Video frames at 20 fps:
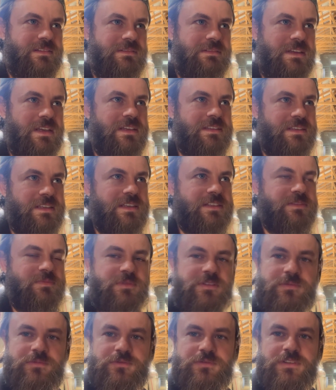en geç
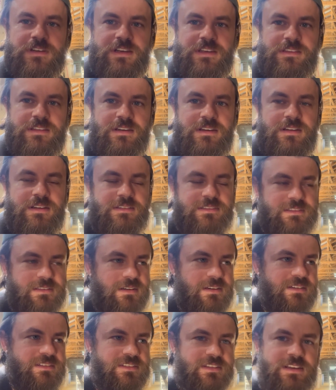bir buçuk ay daha
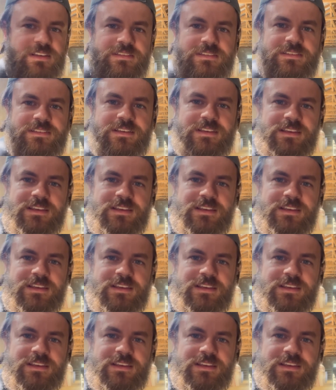sağacağız.